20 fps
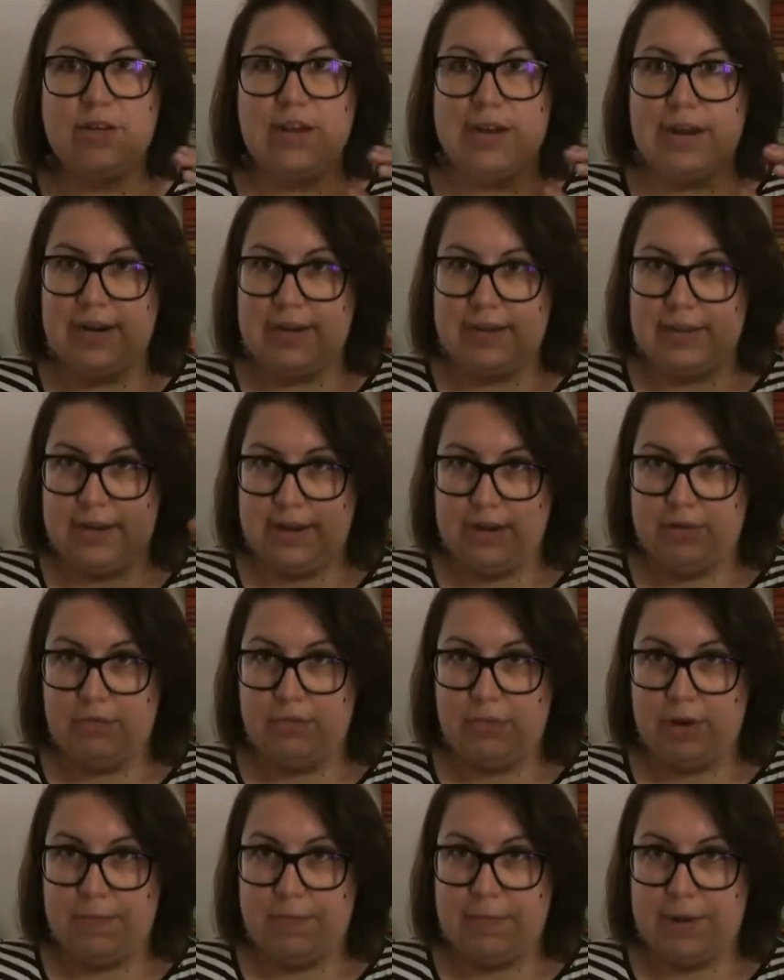della
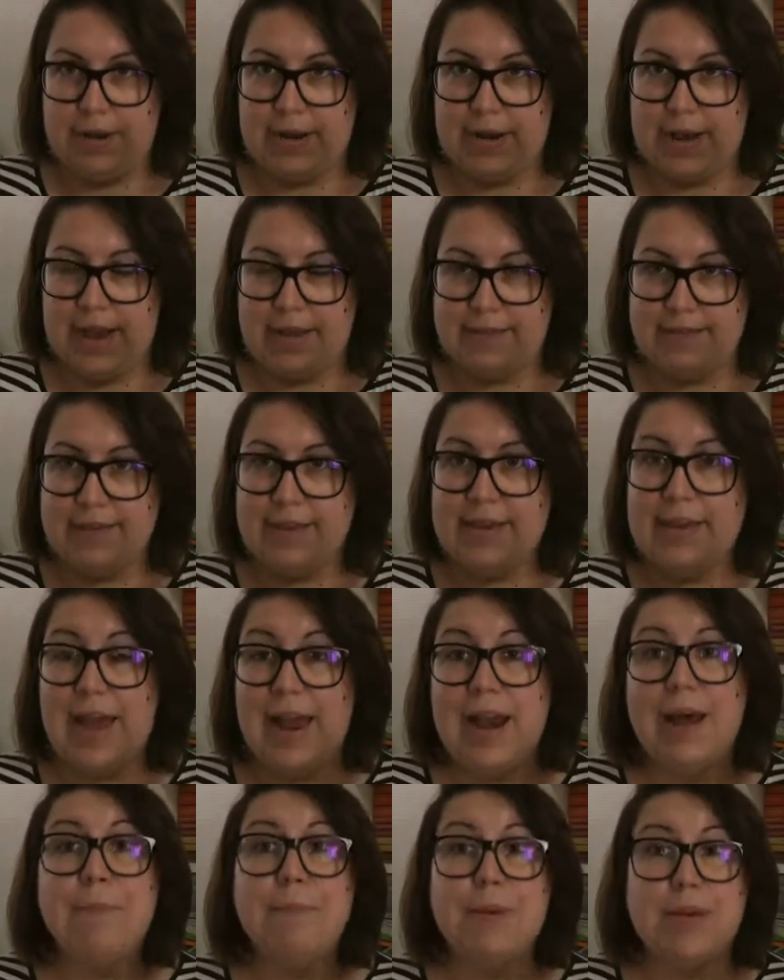letteratura per ragazzi che
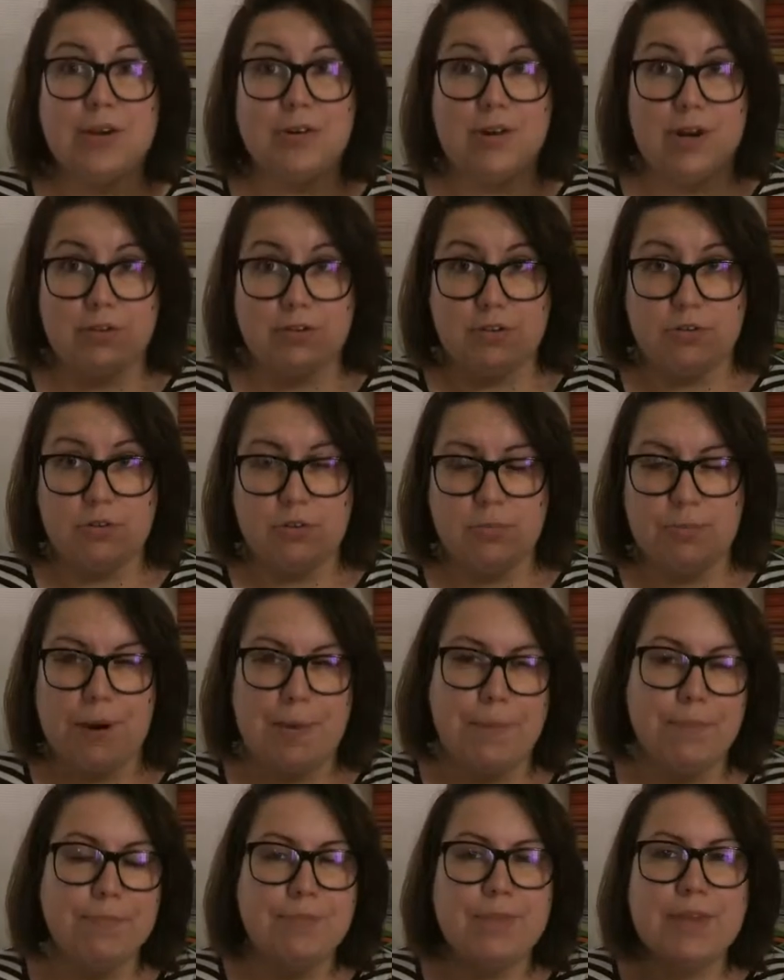è La piccola
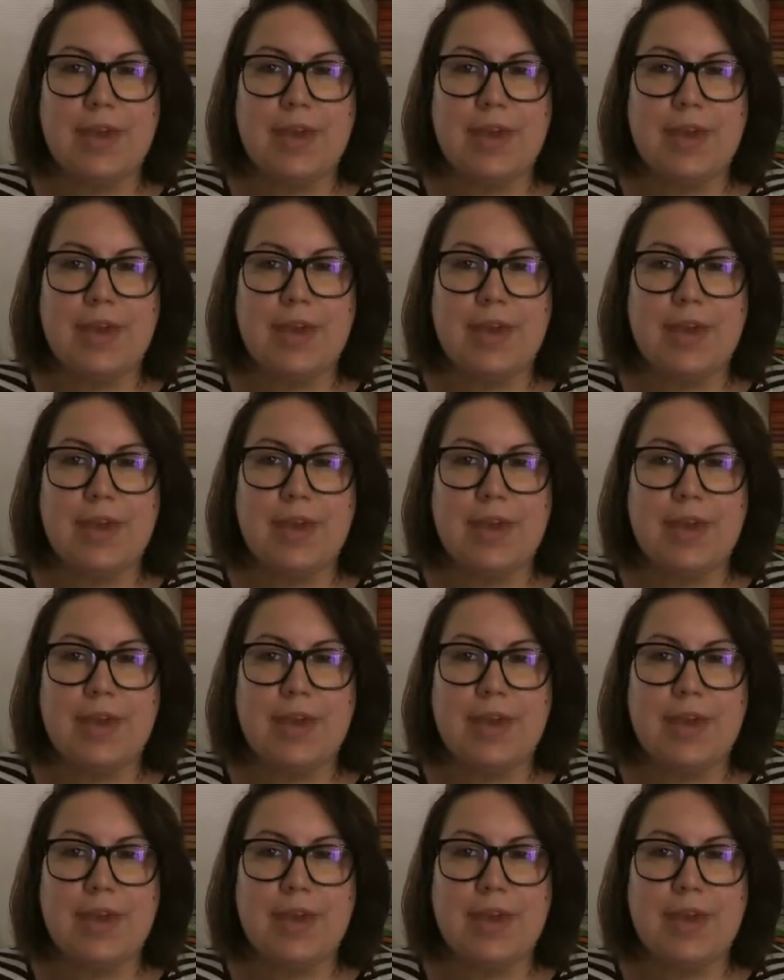scopa,